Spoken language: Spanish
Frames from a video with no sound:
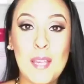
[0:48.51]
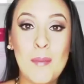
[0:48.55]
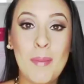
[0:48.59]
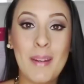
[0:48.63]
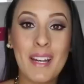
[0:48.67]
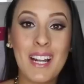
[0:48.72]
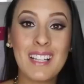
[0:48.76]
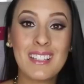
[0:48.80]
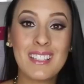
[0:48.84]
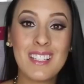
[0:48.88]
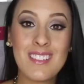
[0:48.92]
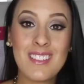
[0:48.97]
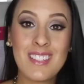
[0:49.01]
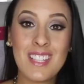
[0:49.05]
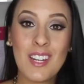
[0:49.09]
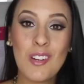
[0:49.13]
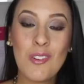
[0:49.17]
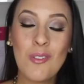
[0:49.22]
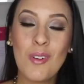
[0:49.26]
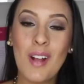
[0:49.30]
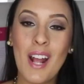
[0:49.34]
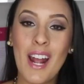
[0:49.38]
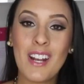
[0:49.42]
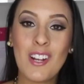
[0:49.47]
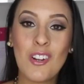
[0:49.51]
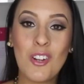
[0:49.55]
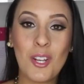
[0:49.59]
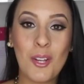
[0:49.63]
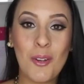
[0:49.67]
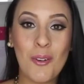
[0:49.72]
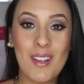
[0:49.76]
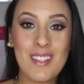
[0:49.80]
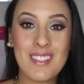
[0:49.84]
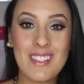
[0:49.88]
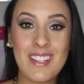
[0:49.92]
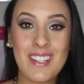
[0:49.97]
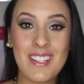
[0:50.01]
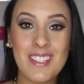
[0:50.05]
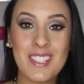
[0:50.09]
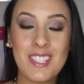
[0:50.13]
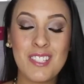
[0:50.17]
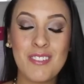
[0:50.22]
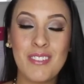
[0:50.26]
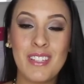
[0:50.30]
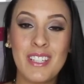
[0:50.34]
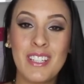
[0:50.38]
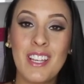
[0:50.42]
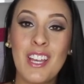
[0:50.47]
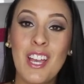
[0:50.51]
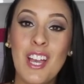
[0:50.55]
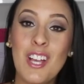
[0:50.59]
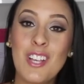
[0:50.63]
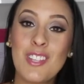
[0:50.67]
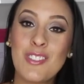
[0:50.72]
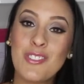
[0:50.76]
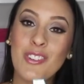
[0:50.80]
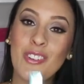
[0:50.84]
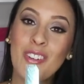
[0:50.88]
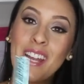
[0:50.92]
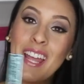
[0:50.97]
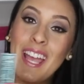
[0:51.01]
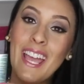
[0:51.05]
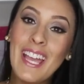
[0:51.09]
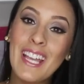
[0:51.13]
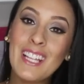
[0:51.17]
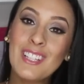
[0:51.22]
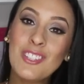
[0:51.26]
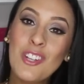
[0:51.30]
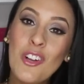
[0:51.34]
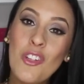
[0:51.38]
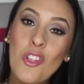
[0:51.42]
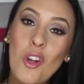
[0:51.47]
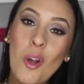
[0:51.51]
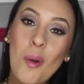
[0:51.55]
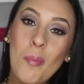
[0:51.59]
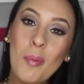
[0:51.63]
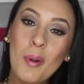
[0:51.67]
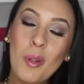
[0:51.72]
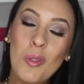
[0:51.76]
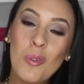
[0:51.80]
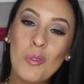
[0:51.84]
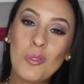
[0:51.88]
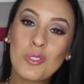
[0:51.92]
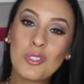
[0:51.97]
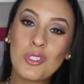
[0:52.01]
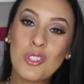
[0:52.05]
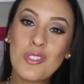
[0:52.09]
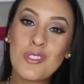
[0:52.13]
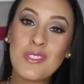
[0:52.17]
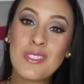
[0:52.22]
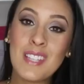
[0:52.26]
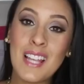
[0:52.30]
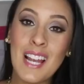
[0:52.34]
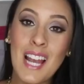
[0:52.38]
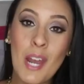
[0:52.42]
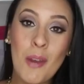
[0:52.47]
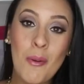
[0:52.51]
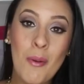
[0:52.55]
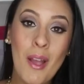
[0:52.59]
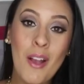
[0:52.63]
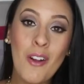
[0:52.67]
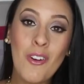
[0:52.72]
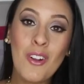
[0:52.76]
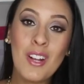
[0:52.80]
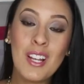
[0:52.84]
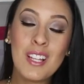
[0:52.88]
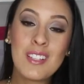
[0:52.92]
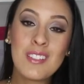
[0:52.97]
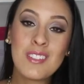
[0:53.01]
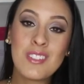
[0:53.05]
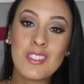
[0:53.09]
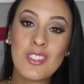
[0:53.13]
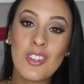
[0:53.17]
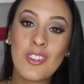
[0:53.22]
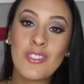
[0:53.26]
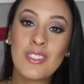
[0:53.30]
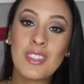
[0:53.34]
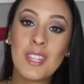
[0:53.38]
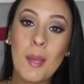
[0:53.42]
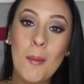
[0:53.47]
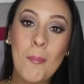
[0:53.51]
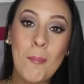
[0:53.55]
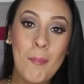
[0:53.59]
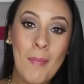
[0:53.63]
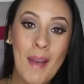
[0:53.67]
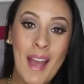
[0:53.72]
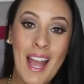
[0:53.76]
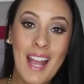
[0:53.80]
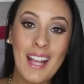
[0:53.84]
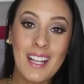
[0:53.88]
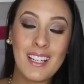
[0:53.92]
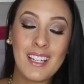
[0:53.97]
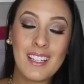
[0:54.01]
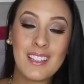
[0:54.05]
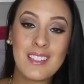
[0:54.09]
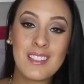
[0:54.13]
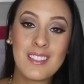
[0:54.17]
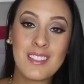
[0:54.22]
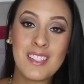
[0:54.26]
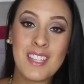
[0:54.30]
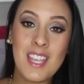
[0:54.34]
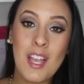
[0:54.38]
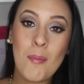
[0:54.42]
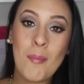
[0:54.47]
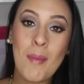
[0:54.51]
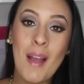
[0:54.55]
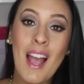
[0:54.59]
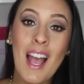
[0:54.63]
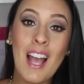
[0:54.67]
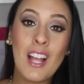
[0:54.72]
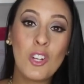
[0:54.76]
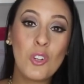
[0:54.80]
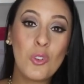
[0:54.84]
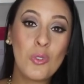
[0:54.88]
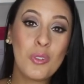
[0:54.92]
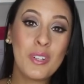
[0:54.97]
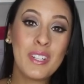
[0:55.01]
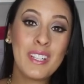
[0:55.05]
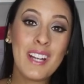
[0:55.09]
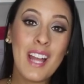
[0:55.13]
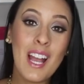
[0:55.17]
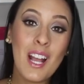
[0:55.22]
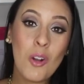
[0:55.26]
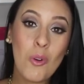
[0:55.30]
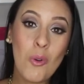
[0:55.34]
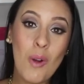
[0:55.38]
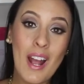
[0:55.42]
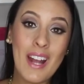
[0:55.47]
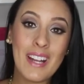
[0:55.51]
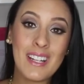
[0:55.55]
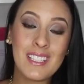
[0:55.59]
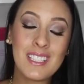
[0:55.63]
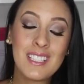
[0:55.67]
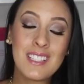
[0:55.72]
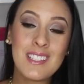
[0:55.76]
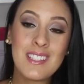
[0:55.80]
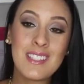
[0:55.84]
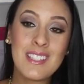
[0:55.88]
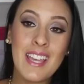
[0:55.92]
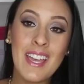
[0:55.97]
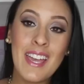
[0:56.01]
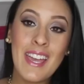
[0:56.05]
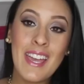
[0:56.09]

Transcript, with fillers: Y para el tercer lugar lo que vas a recibir son estos dos productos de la nueva colección de MAC. Se llama Alluring Aquatics.